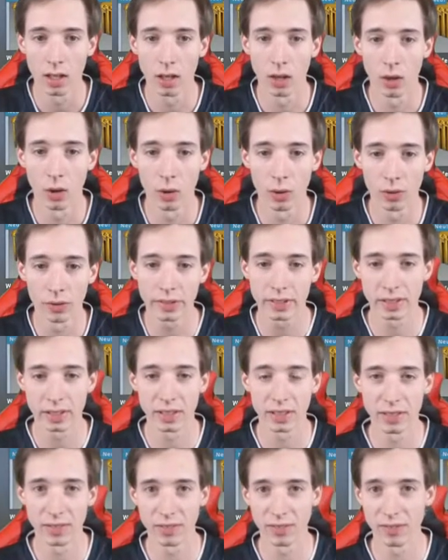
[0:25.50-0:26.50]
Und
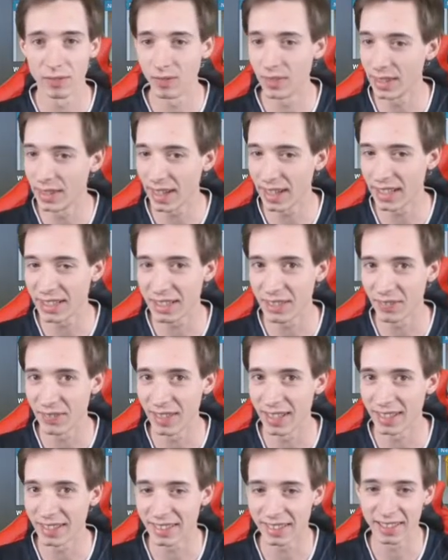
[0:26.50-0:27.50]
wie nice
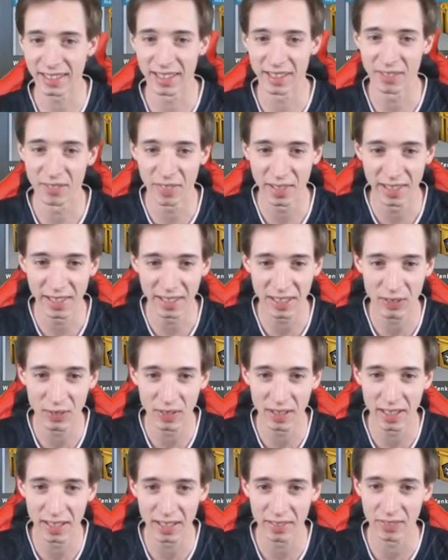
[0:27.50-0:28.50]
wäre es dann, wenn ich
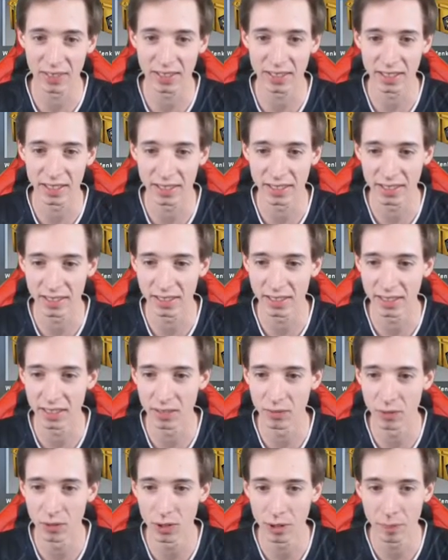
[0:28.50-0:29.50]
wirklich was Nices
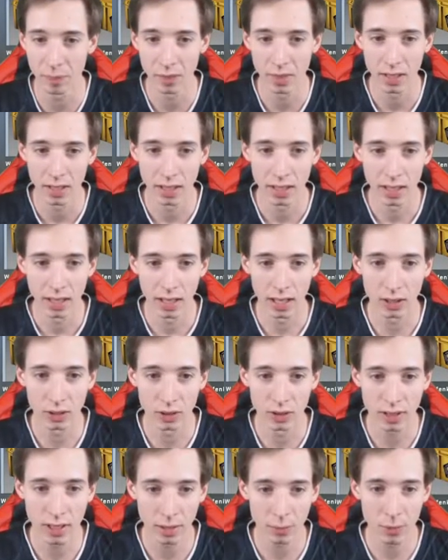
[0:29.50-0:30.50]
ziehen würde. Also
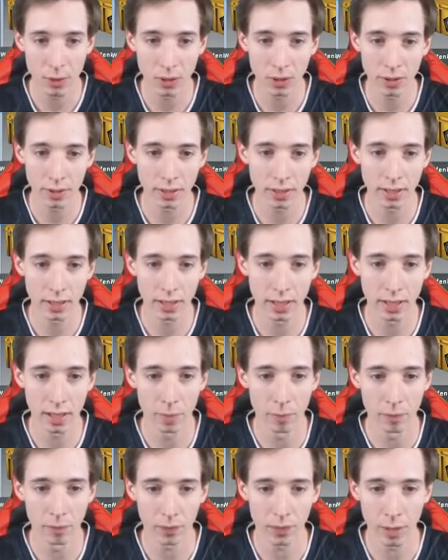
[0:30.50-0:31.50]
ich habe hier heute
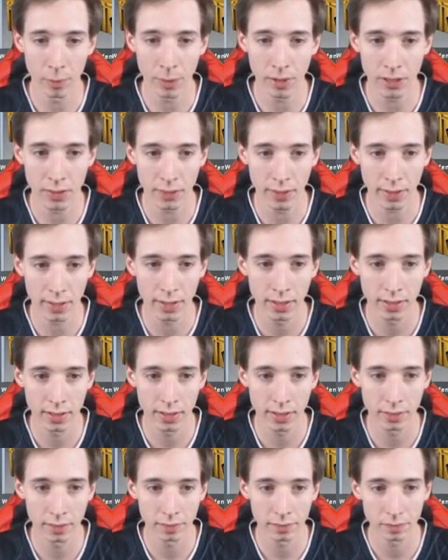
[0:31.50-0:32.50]
ähm, Gamma 2
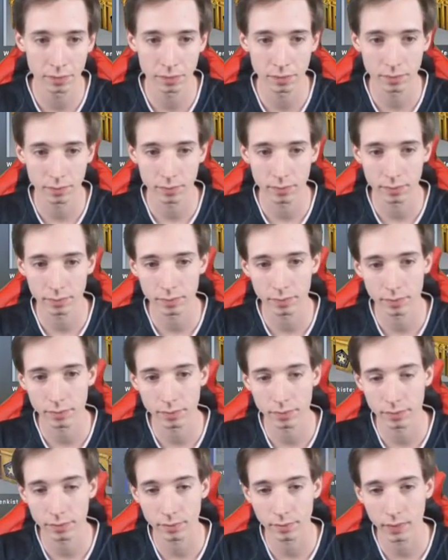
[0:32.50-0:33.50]
Kisten,
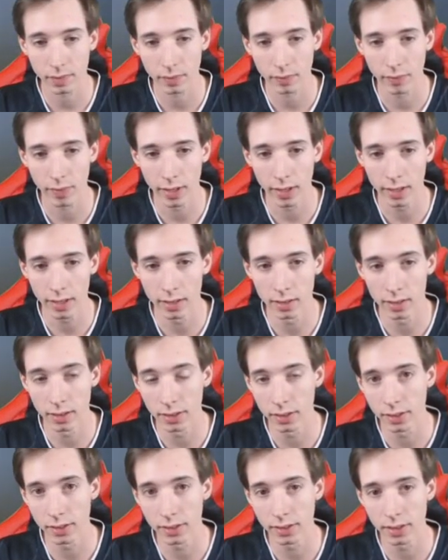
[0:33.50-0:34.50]
weil
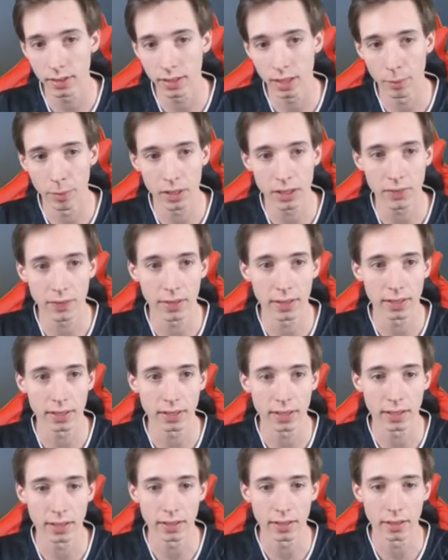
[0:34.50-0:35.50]
ich die Gamma 2
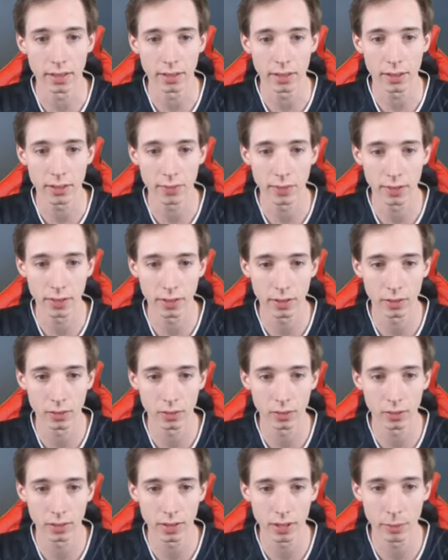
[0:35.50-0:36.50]
sehr nice finde
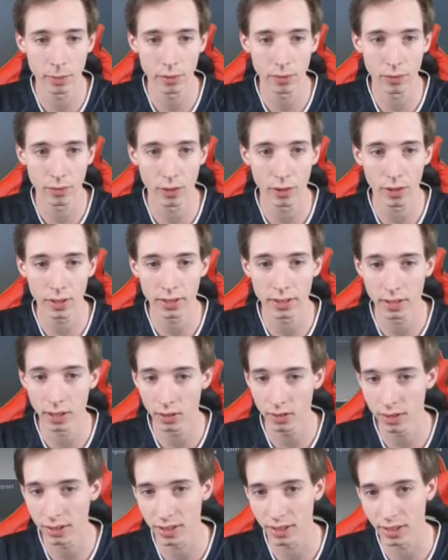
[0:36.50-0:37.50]
und jemand von euch sie
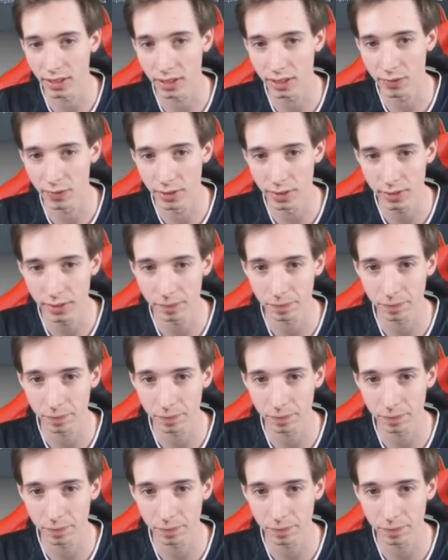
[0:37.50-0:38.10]
auch sehr nice findet.